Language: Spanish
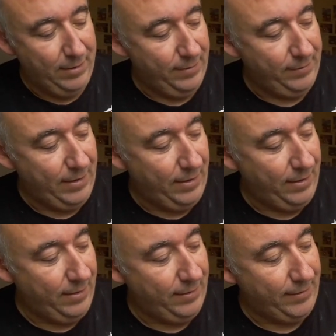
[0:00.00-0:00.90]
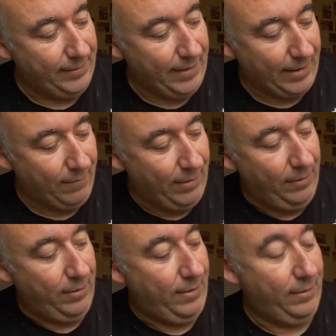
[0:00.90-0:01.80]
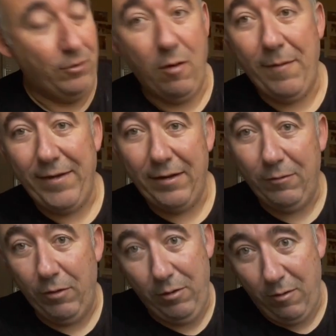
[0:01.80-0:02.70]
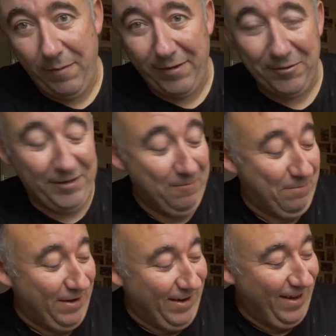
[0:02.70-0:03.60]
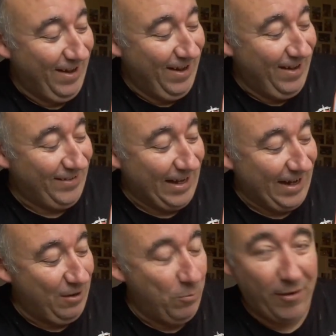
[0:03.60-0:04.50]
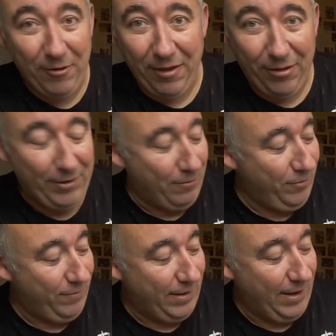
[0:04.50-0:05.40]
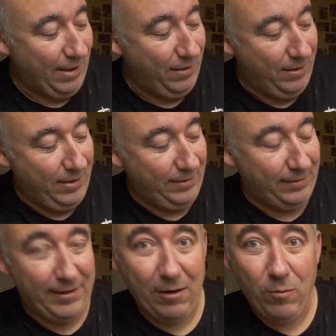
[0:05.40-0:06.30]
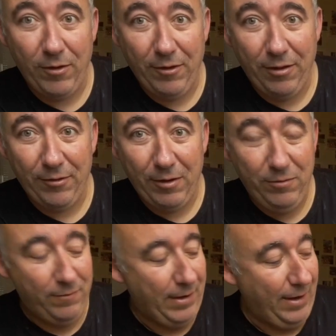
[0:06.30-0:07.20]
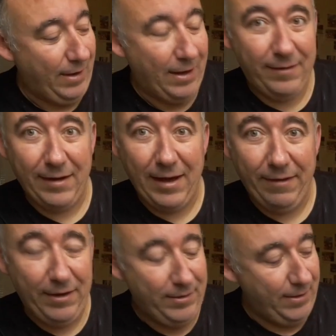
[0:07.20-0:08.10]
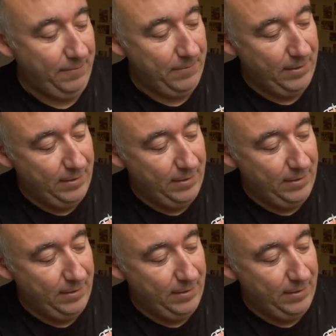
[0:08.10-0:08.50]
se, saca, ¿vale? Normalmente, bueno, normalmente no siempre, saca el jugador de zona 1, ¿vale? este sería el jugador de zona 1, ¿vale? Está aquí a la derecha.